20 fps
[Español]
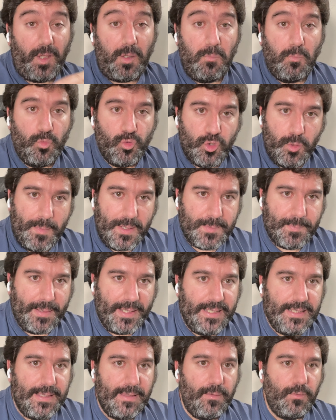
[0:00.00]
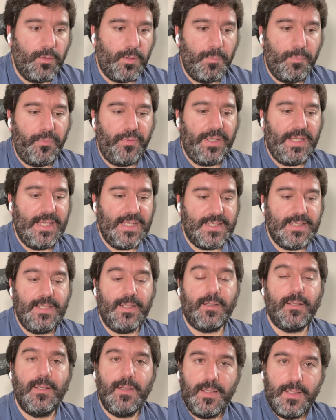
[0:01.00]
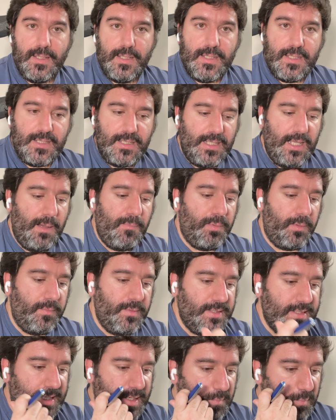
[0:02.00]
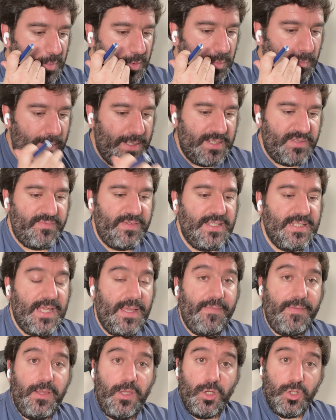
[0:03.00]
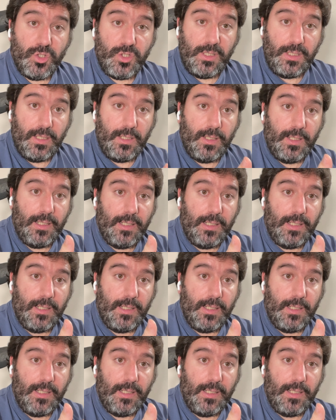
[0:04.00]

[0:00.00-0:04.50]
mucho más pequeña de lo que podría ser si aprovechara un poco más Face ID o si